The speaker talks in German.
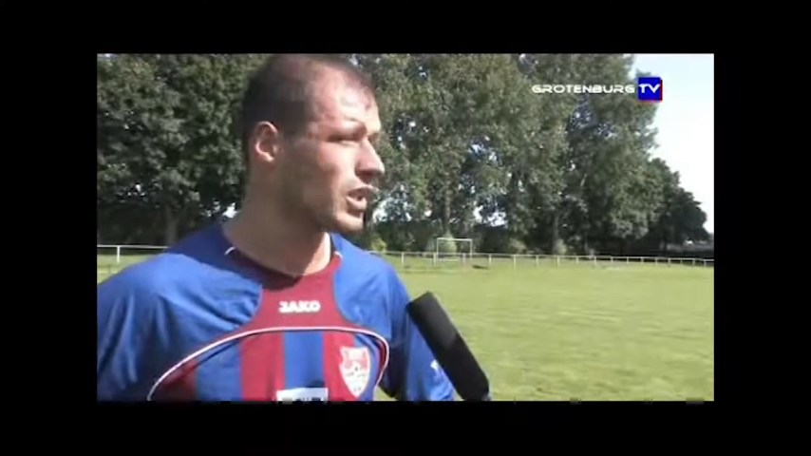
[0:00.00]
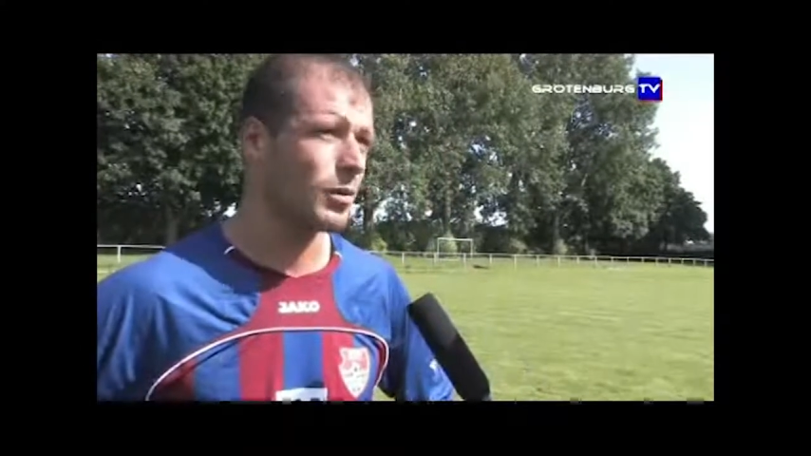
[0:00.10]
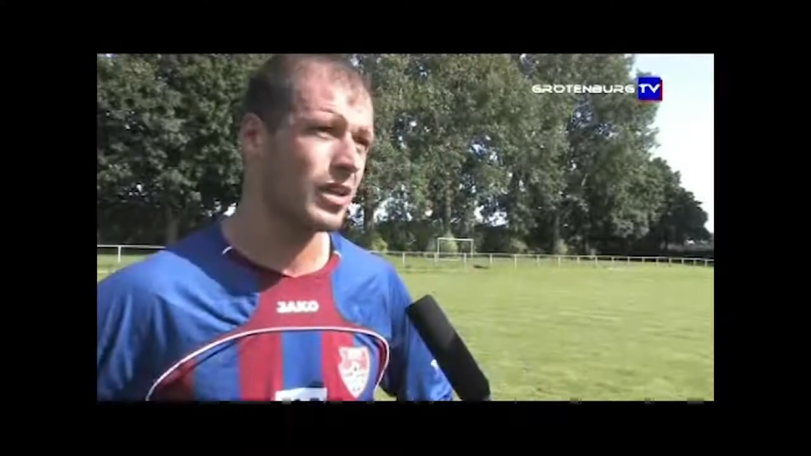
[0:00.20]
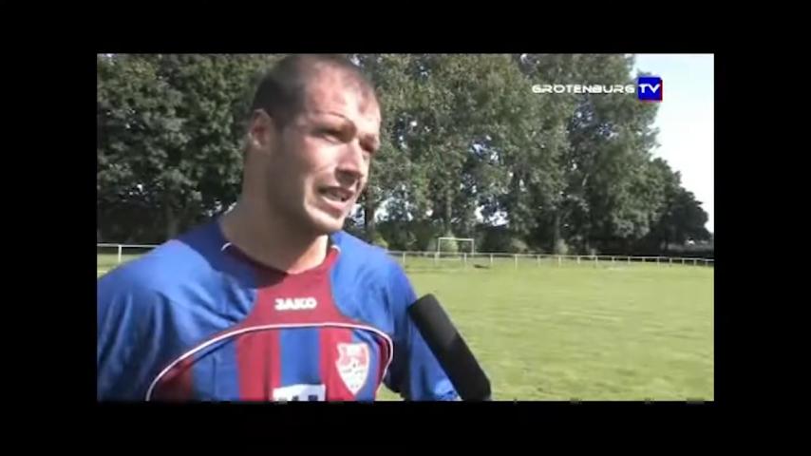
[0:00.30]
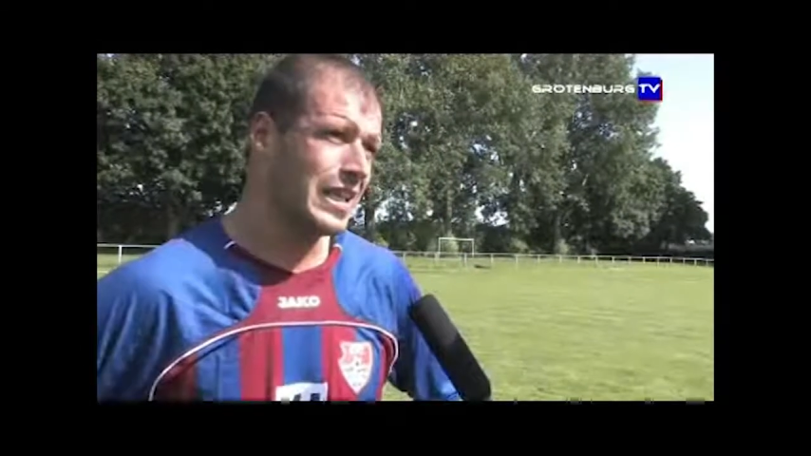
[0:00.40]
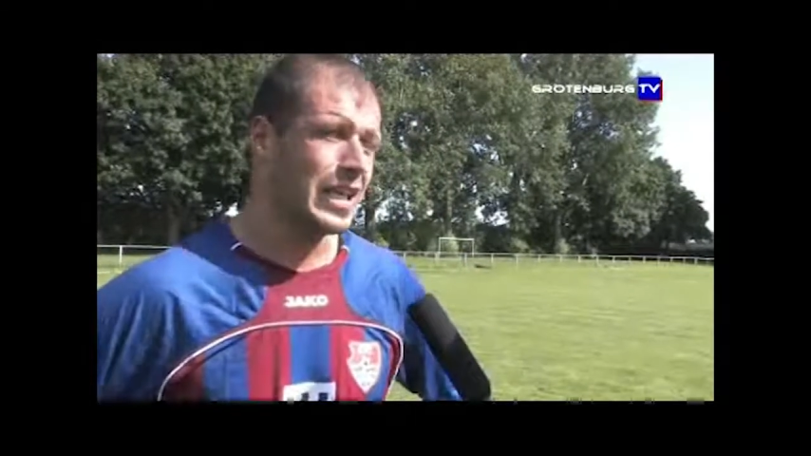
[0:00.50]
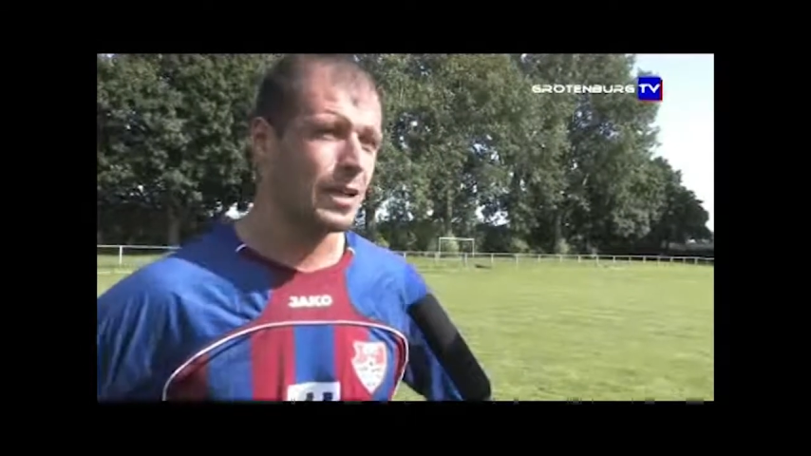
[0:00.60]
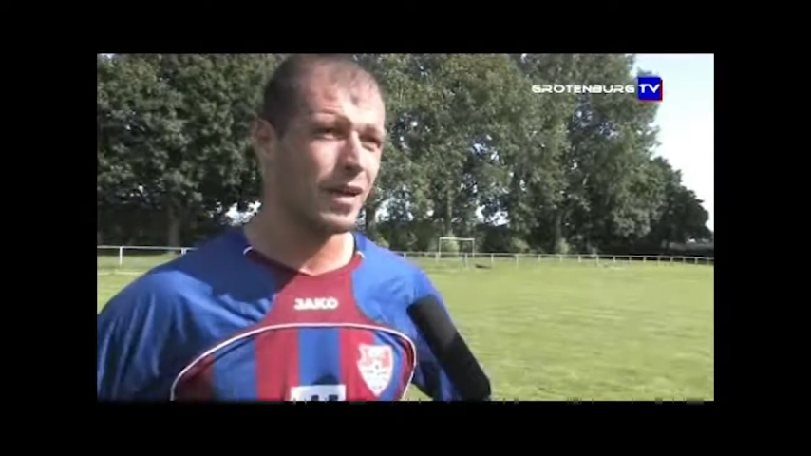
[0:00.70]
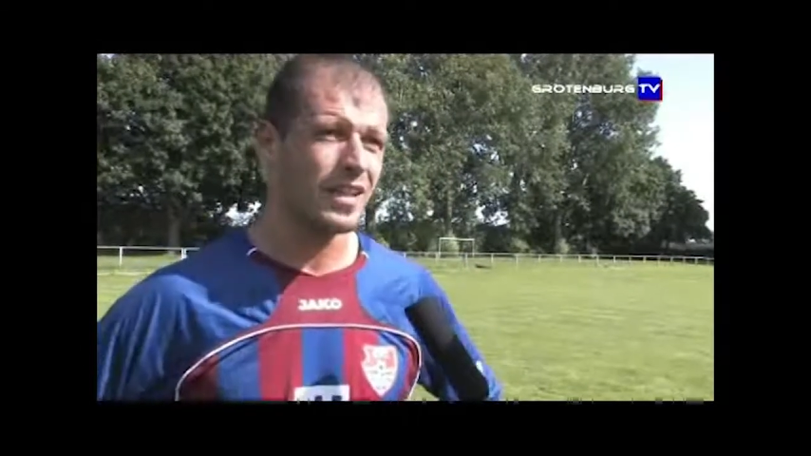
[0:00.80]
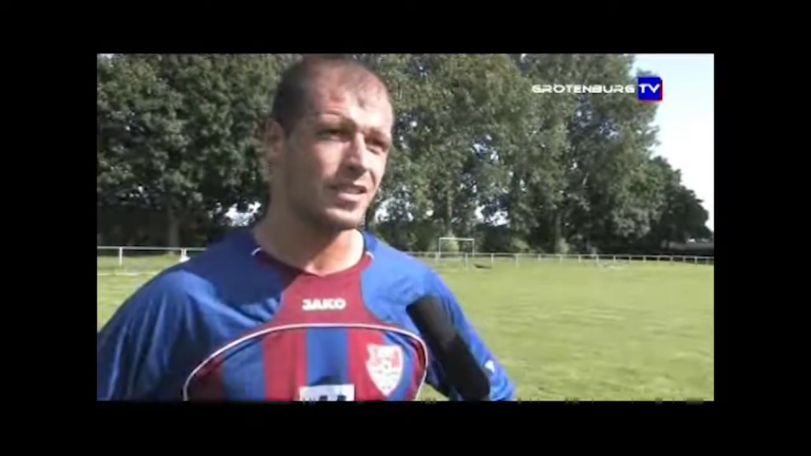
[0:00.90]
Aber
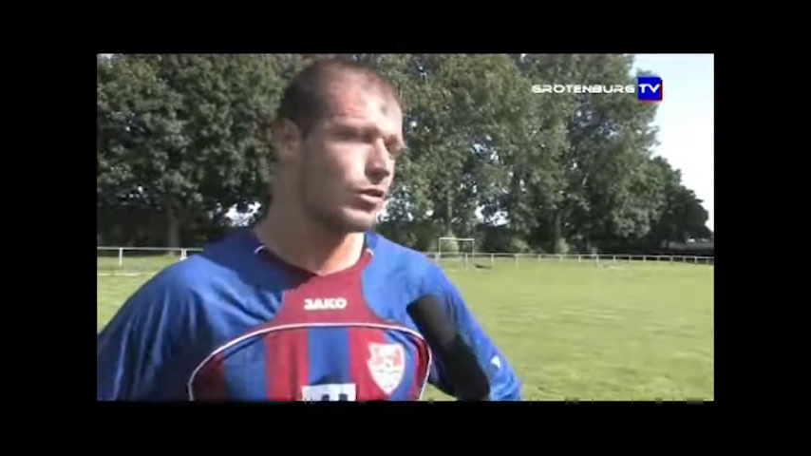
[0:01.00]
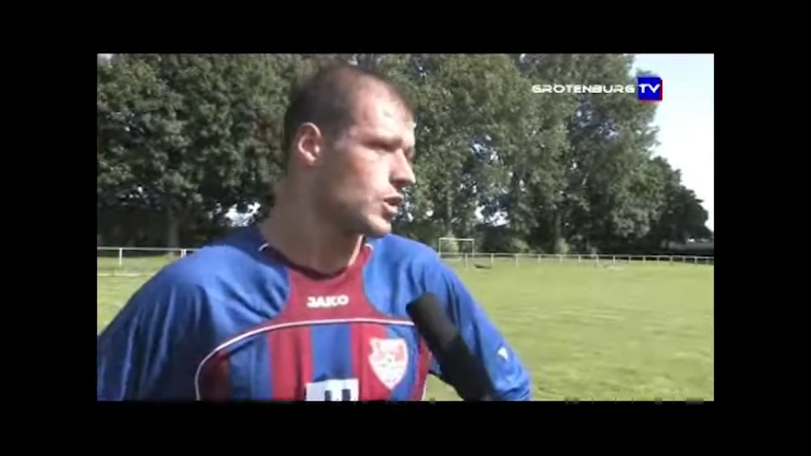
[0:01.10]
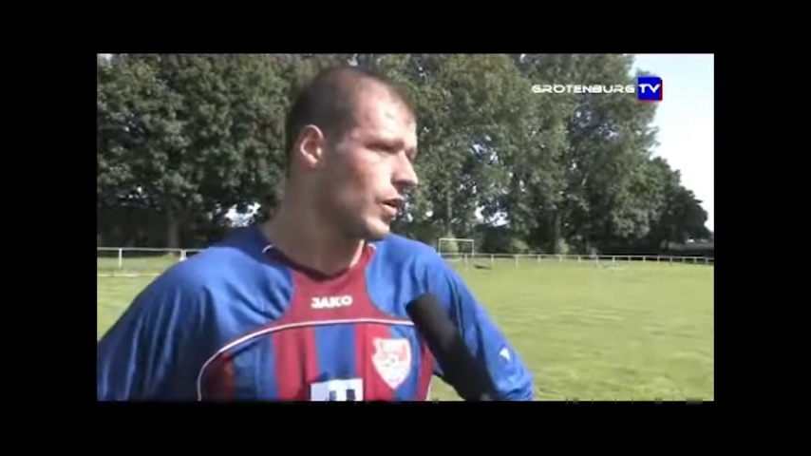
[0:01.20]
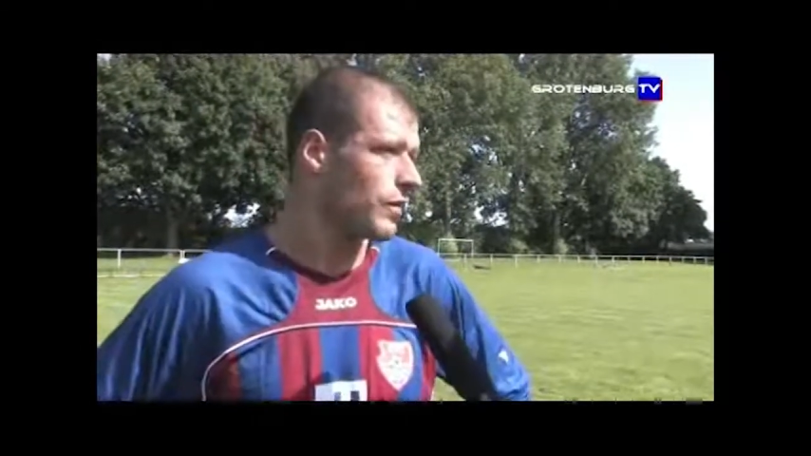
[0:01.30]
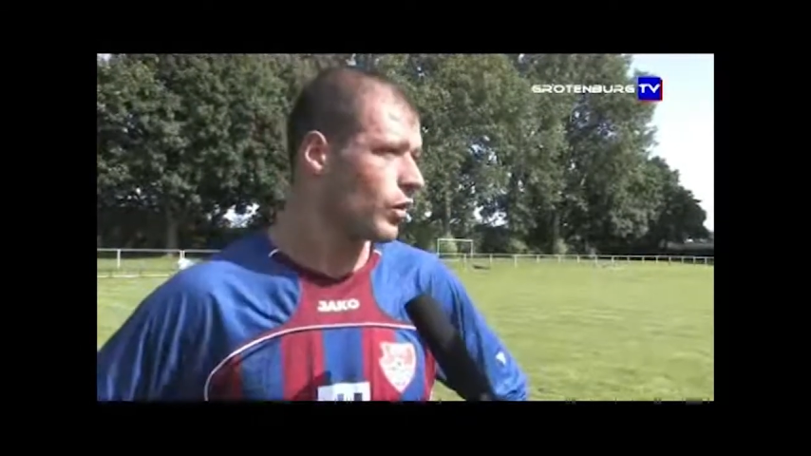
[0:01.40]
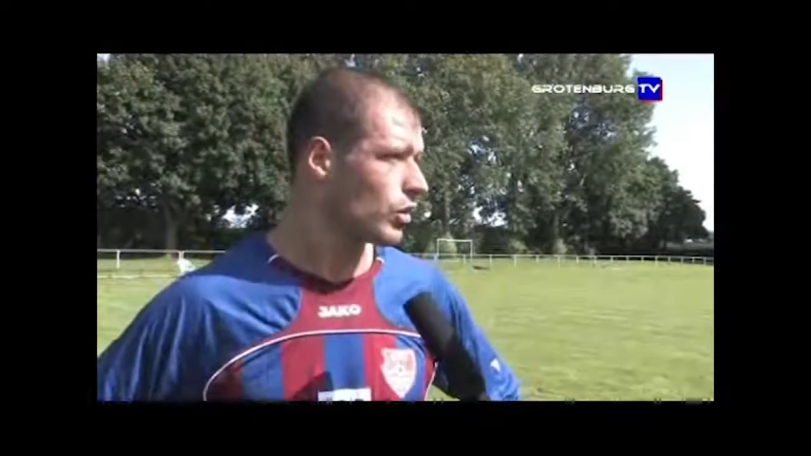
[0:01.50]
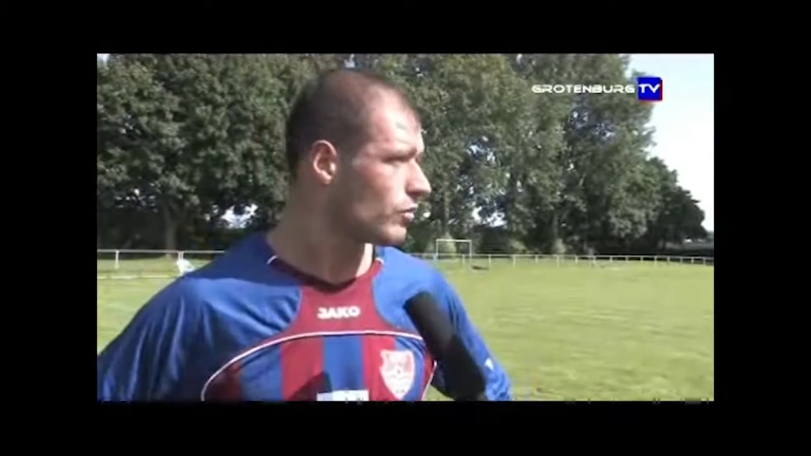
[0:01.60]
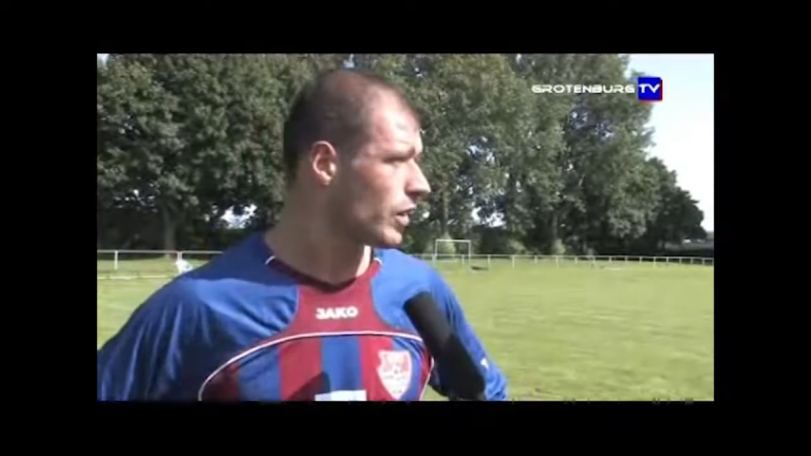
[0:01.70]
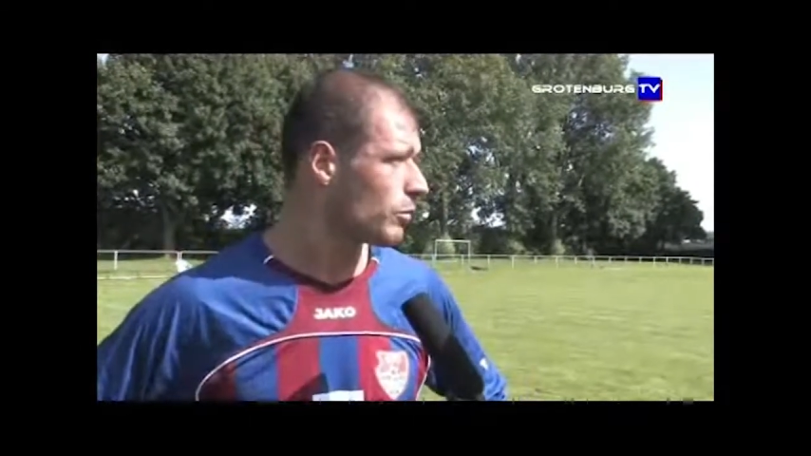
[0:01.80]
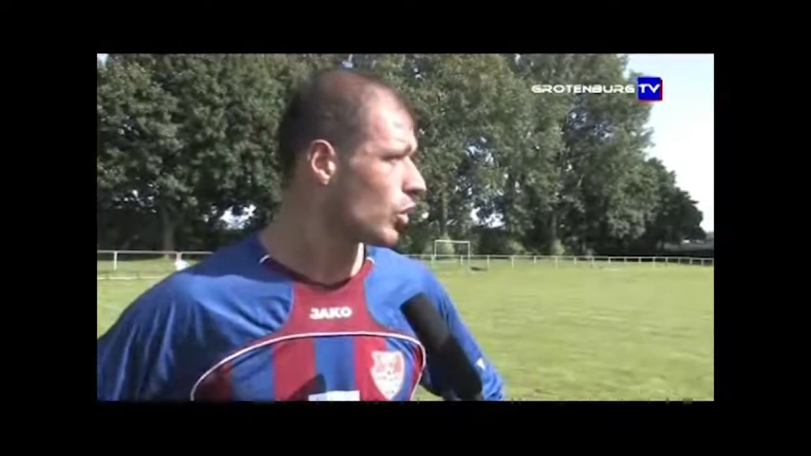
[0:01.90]
immerhin ist noch zwei
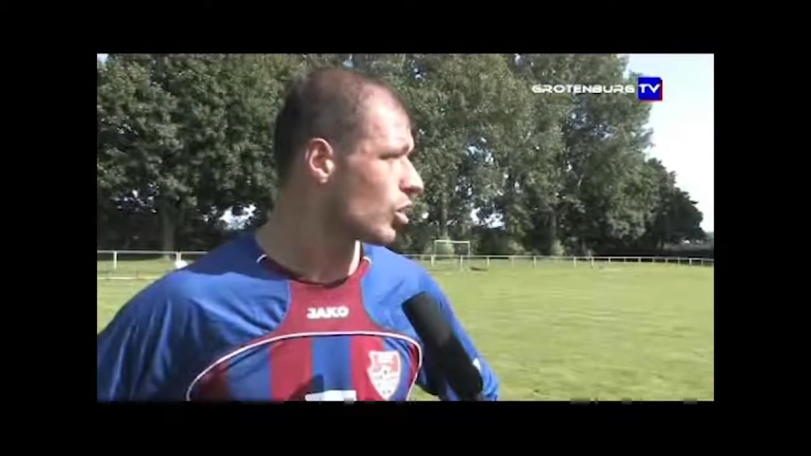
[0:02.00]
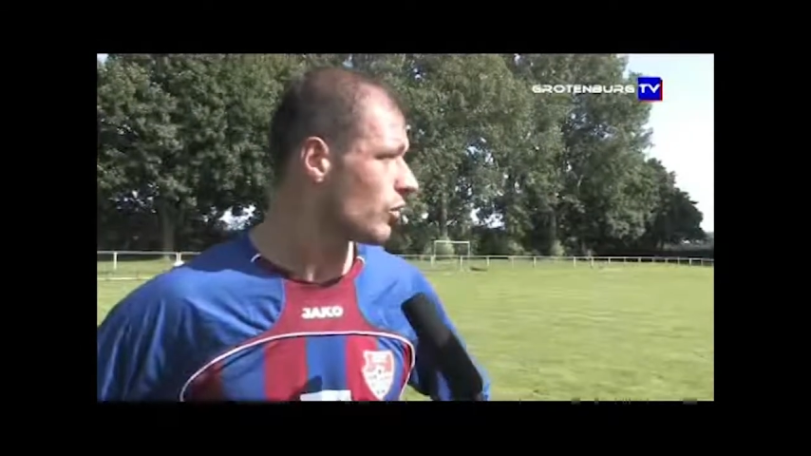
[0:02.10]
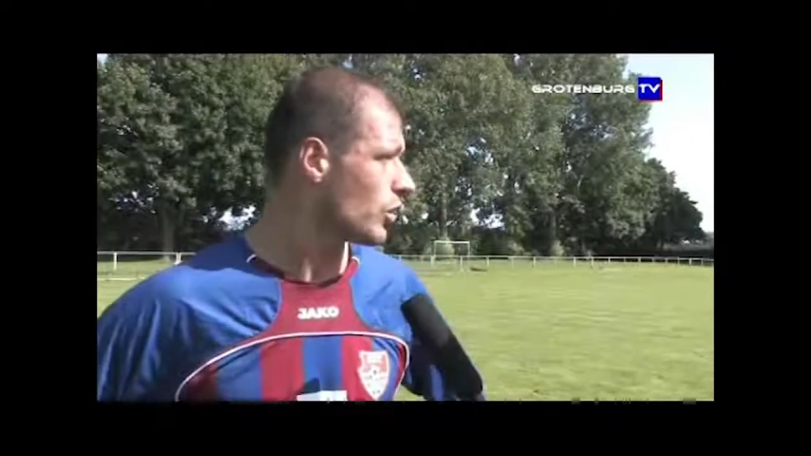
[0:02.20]
Wochen, wir haben noch,